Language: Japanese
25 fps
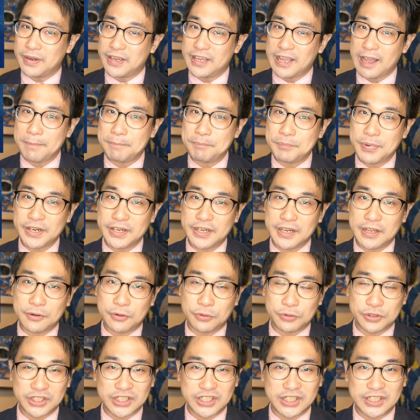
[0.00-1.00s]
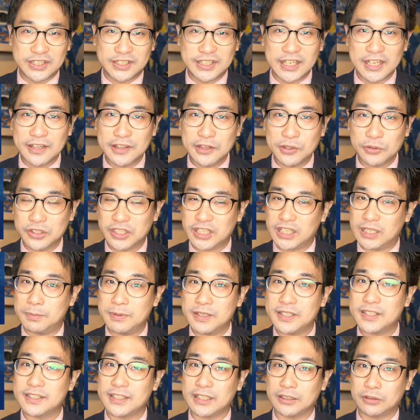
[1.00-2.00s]
やっぱりね、この自然の
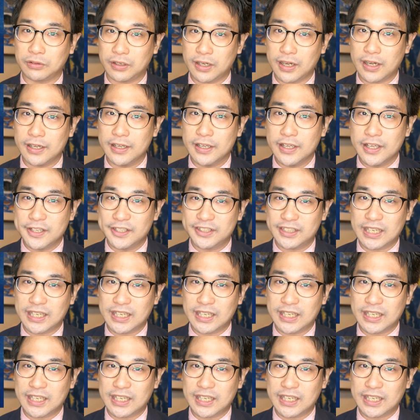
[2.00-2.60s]
厳しさとか